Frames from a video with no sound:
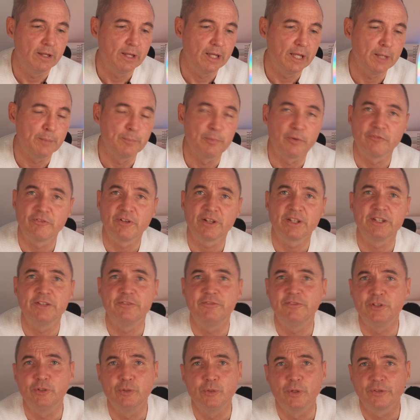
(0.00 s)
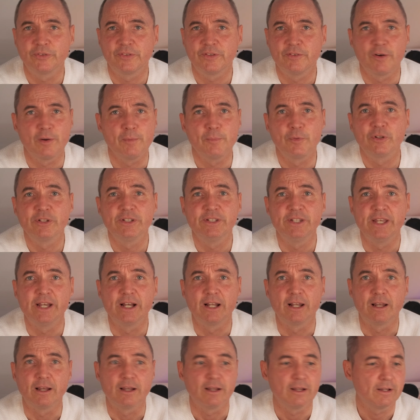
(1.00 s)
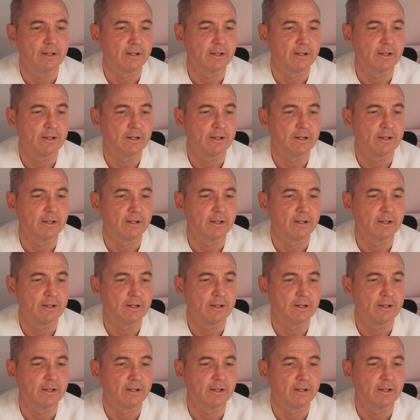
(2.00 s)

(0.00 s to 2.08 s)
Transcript: et pour faire des figures, c'est vraiment l'idéal.